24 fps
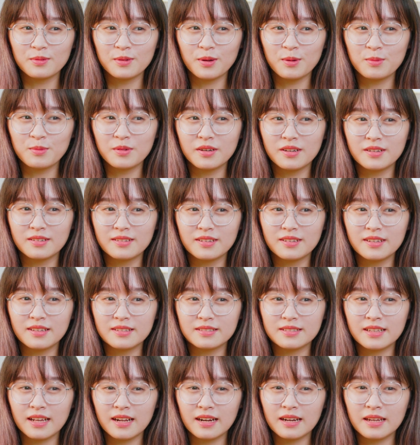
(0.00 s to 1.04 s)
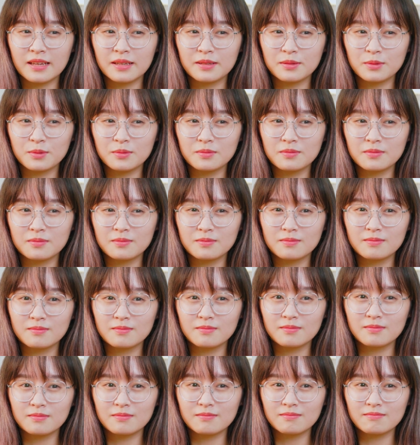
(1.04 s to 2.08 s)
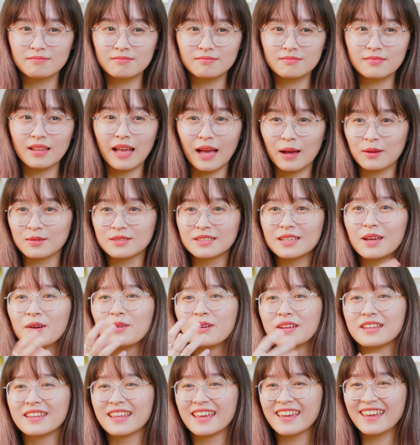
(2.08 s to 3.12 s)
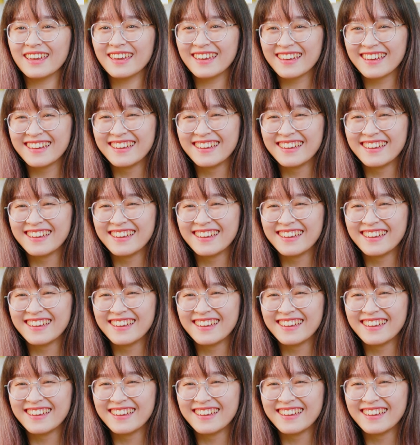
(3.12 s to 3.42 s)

không ngờ niềng răng lại ảo diệu đến thế